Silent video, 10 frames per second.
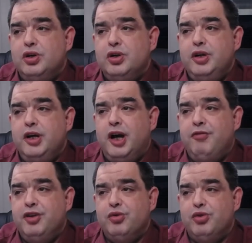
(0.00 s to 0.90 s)
Hier haben
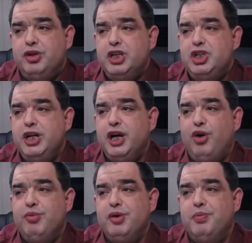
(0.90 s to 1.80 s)
wir so einen
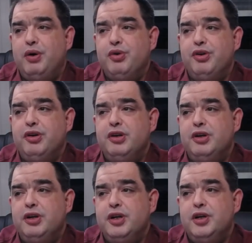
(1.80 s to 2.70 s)
Technikraum gebaut,
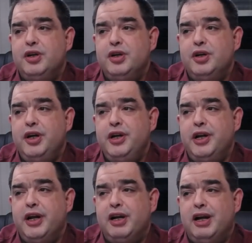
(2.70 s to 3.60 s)
hinter
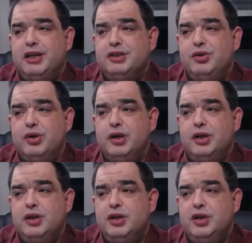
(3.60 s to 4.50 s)
der Glastür.
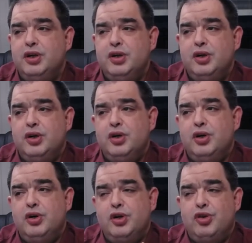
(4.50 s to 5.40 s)

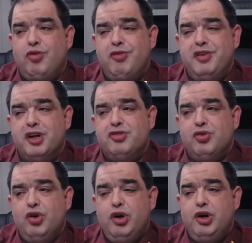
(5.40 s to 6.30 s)
Dann kommen wir wieder
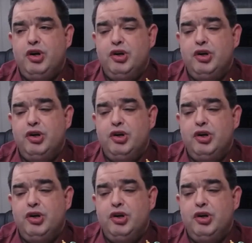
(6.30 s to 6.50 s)
zurück.